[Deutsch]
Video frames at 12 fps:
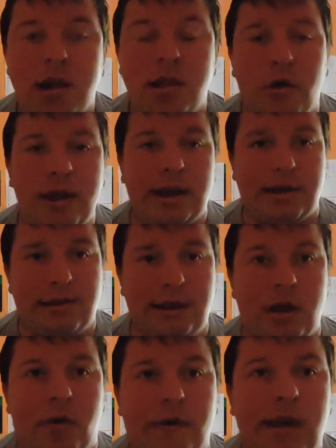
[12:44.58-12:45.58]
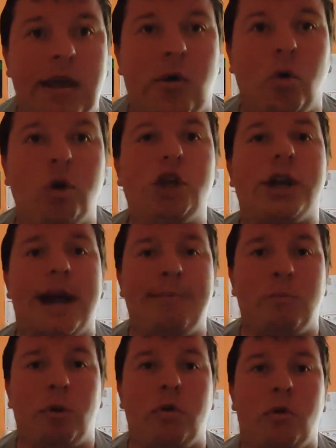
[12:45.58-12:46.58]
Leute, die euch anschreiben
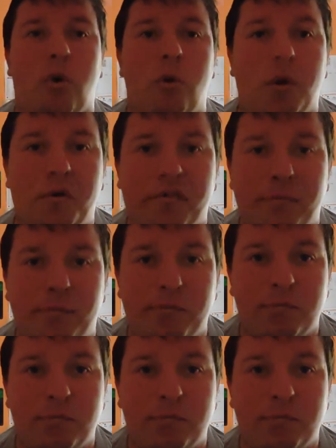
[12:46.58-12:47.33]
oder anrufen